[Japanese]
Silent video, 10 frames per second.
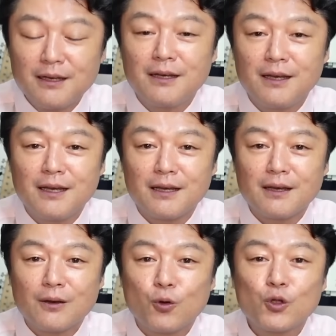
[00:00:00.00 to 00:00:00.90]

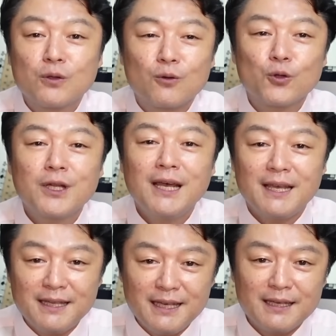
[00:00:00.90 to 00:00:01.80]
えー、答
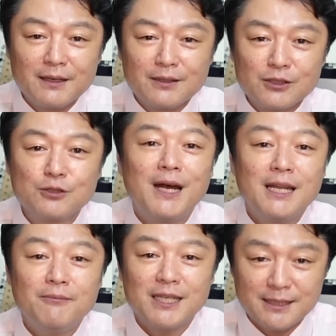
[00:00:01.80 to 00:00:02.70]
えに詰ま
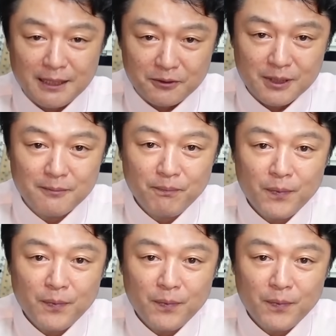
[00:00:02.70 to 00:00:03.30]
りましただとか